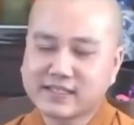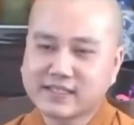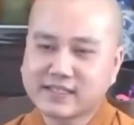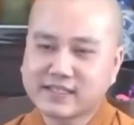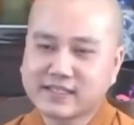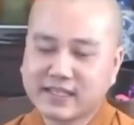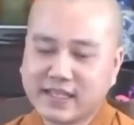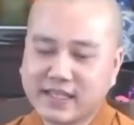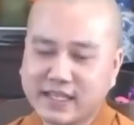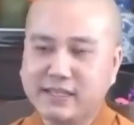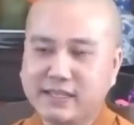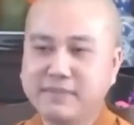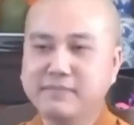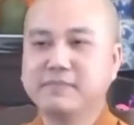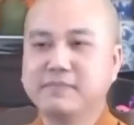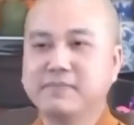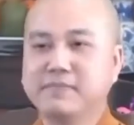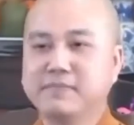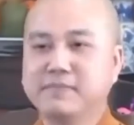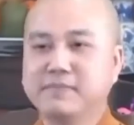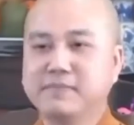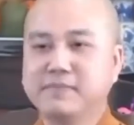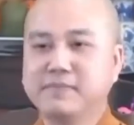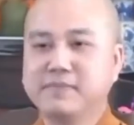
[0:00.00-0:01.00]

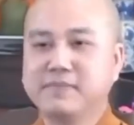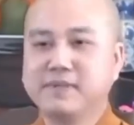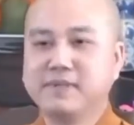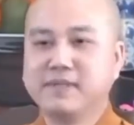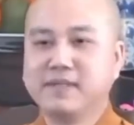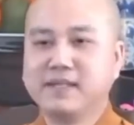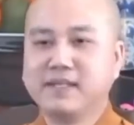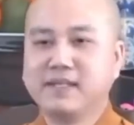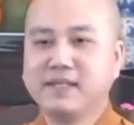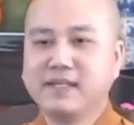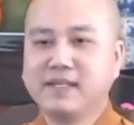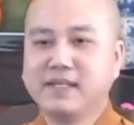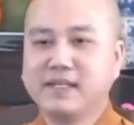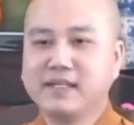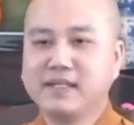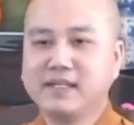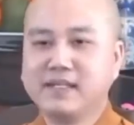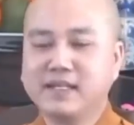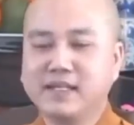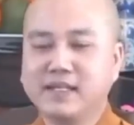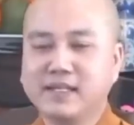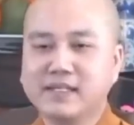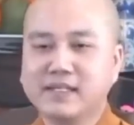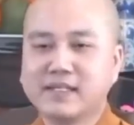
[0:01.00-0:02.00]
tìm
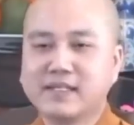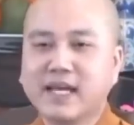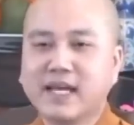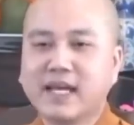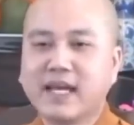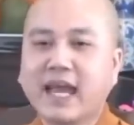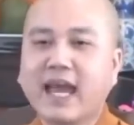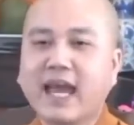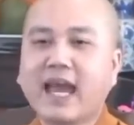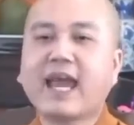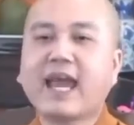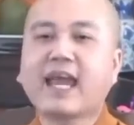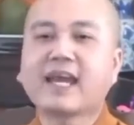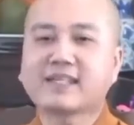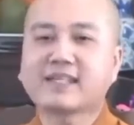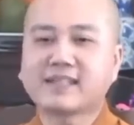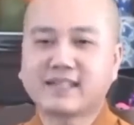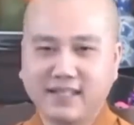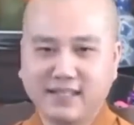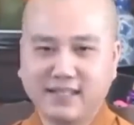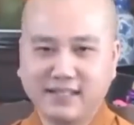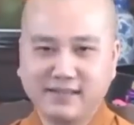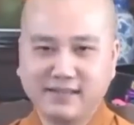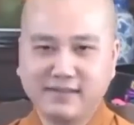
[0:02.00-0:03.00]
những cái an
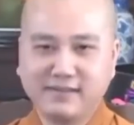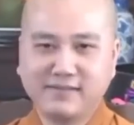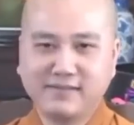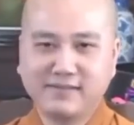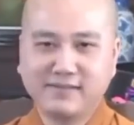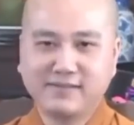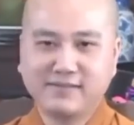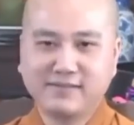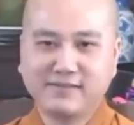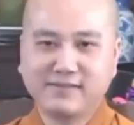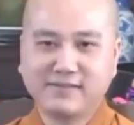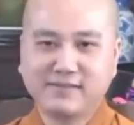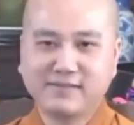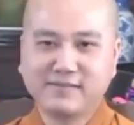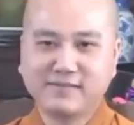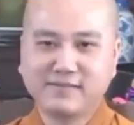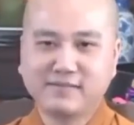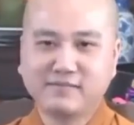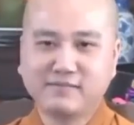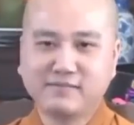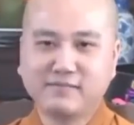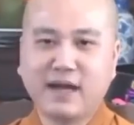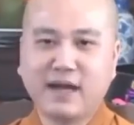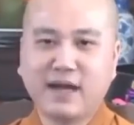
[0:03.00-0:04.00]
tịnh
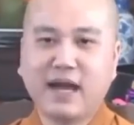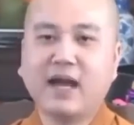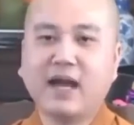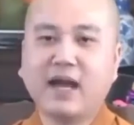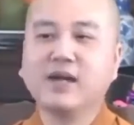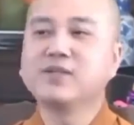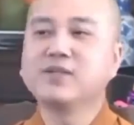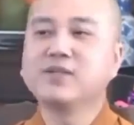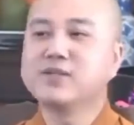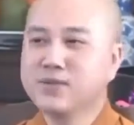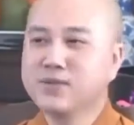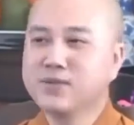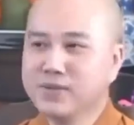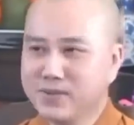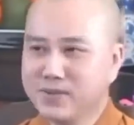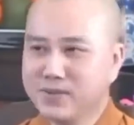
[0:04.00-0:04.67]
mà ẩn trú